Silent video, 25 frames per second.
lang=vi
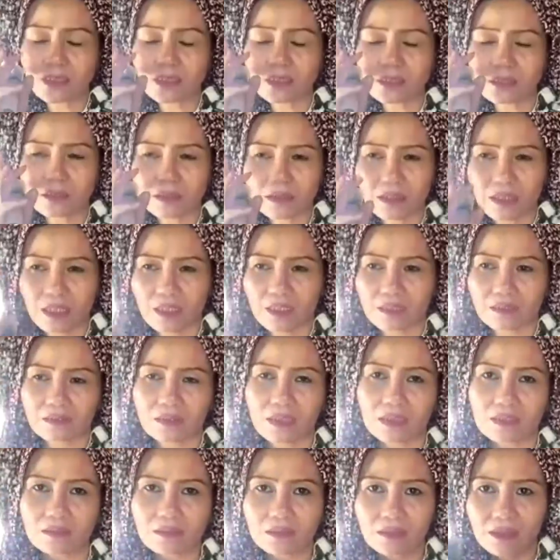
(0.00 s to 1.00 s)
khi cưng về
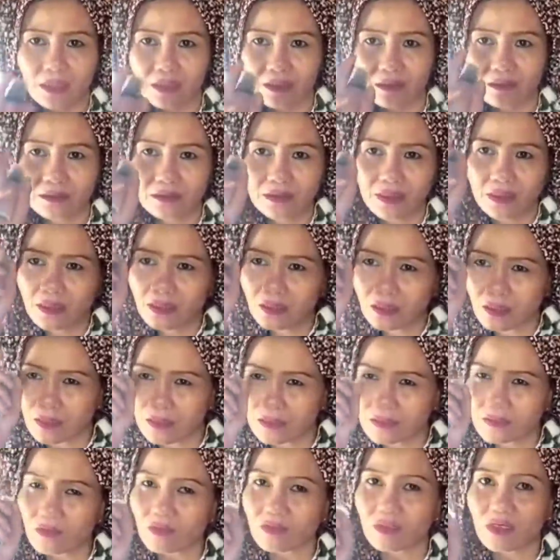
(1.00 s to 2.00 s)
cưng nhắc vậy cưng suy
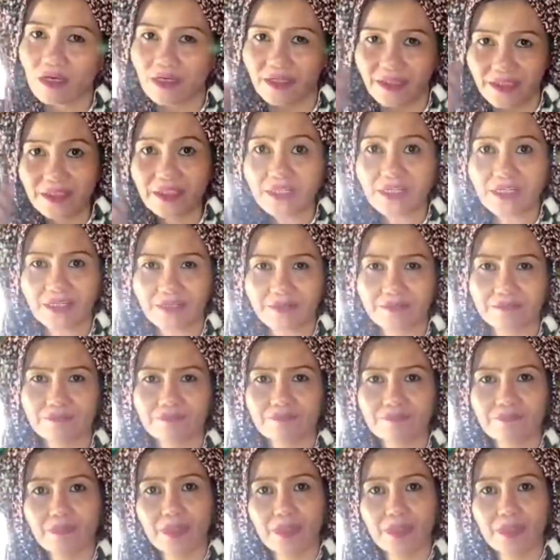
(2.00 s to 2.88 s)
nghĩ cho kỹ nha